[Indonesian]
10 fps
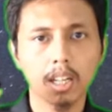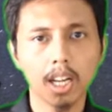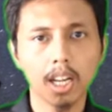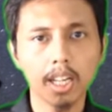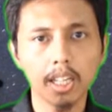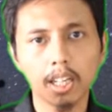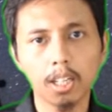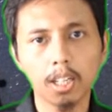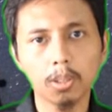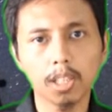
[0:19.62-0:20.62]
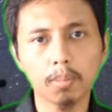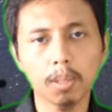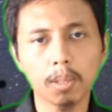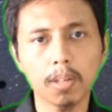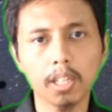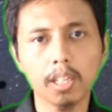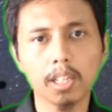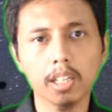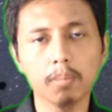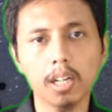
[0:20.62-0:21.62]
Hai, halo, selamat pagi.
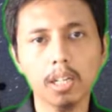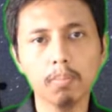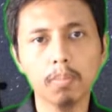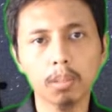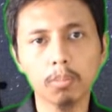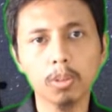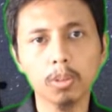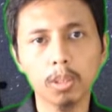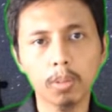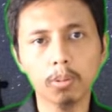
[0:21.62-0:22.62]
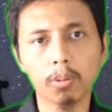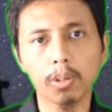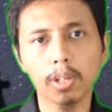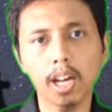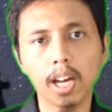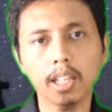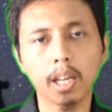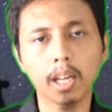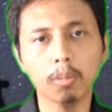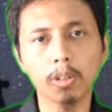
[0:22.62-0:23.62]
Kembali bertemu di
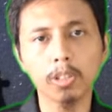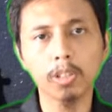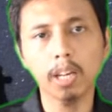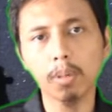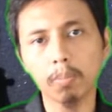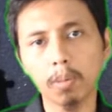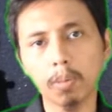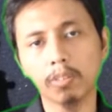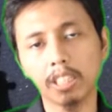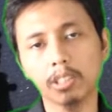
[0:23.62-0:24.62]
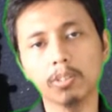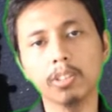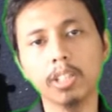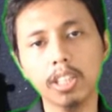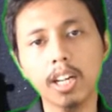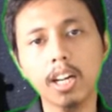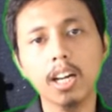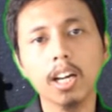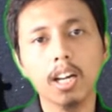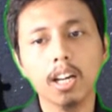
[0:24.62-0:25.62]
perkuliahan MOJ FMIPA Universitas Indonesia
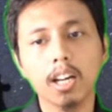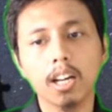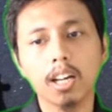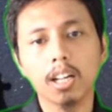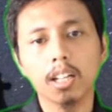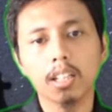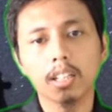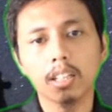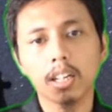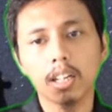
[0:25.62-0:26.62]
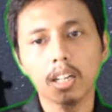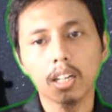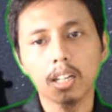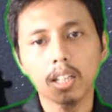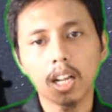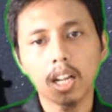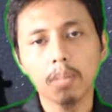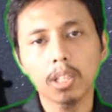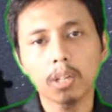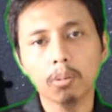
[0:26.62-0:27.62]
uh, dalam
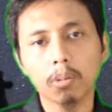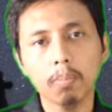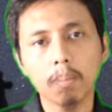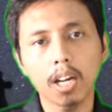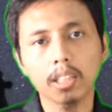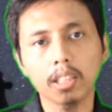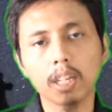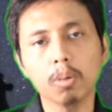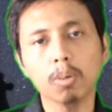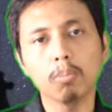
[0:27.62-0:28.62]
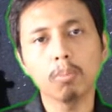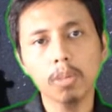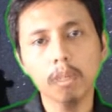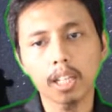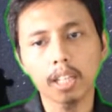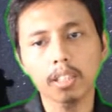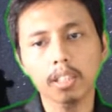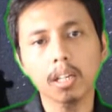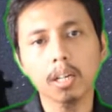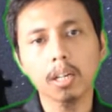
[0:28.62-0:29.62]
mata kuliah pengantar ilmu kebumian.
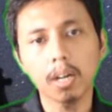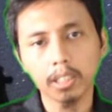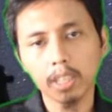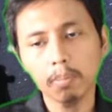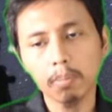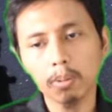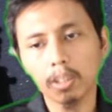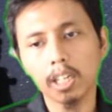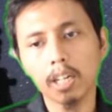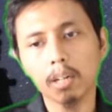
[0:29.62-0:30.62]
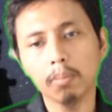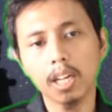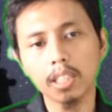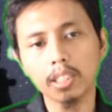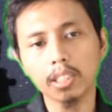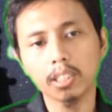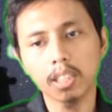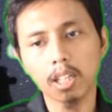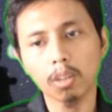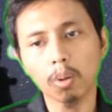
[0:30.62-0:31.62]
Masih di minggu ke-13
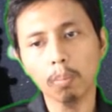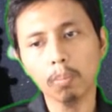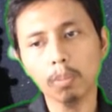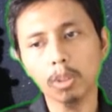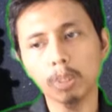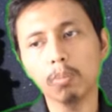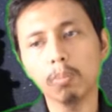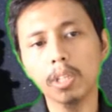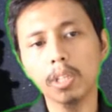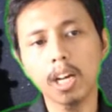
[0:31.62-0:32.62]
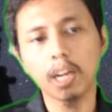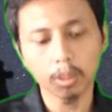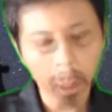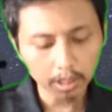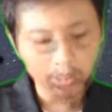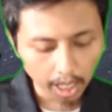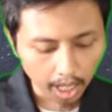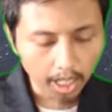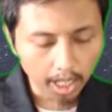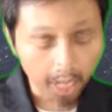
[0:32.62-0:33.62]
dengan topik posisi bumi di alam
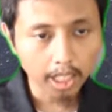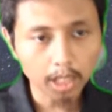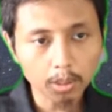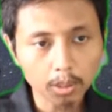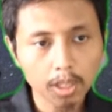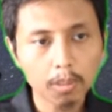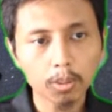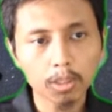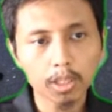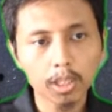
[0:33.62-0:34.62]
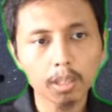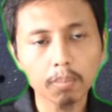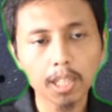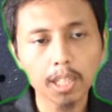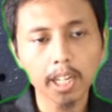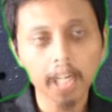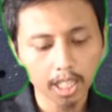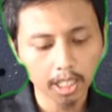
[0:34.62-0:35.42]
semesta, kita sudah masuk ke materi yang